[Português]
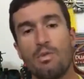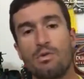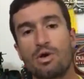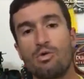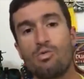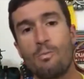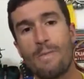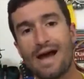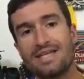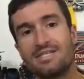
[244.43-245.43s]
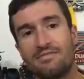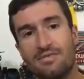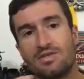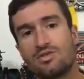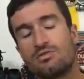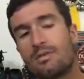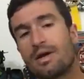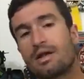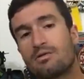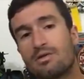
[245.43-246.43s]
Porque o mais difícil de uma
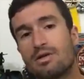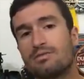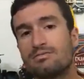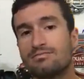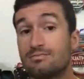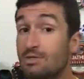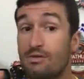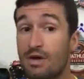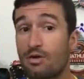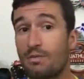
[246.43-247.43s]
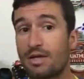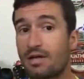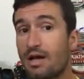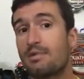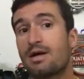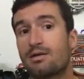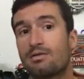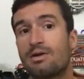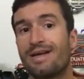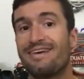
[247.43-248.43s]
maratona não é completar a maratona,